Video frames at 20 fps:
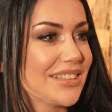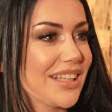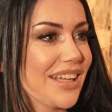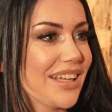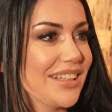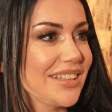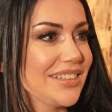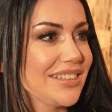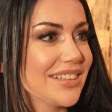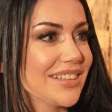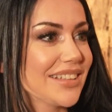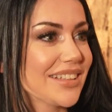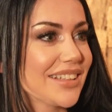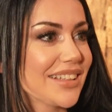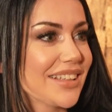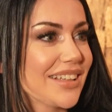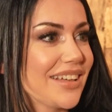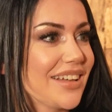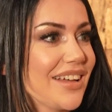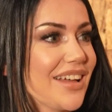Duydum
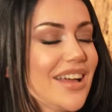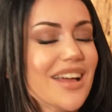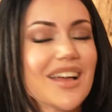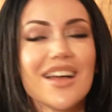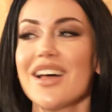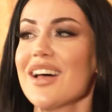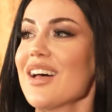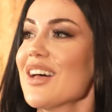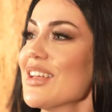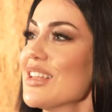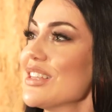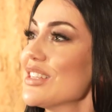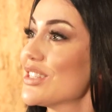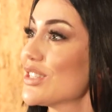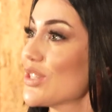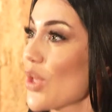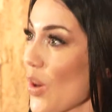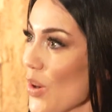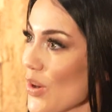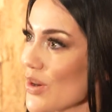ben bunu. Evet.
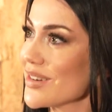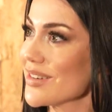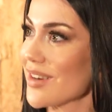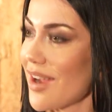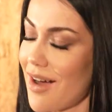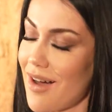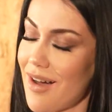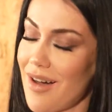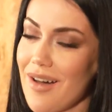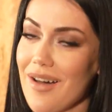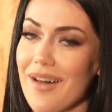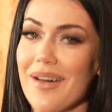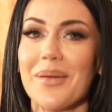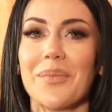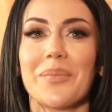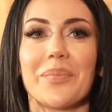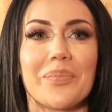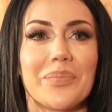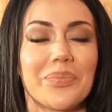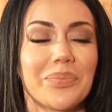Sonra
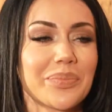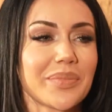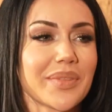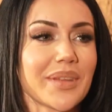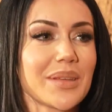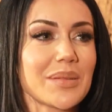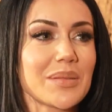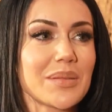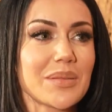ee?